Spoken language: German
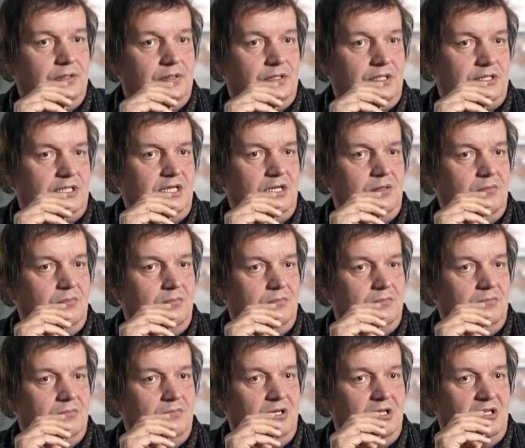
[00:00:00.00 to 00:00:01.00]
das, er,
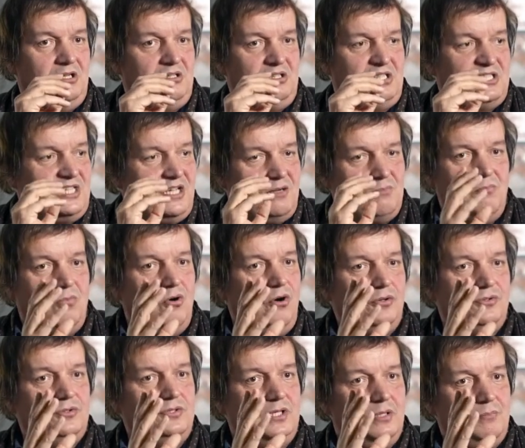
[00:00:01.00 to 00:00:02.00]
das
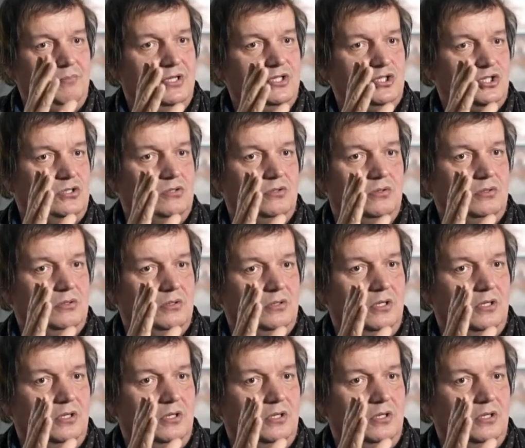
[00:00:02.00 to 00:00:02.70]
Ermorden der Menschen,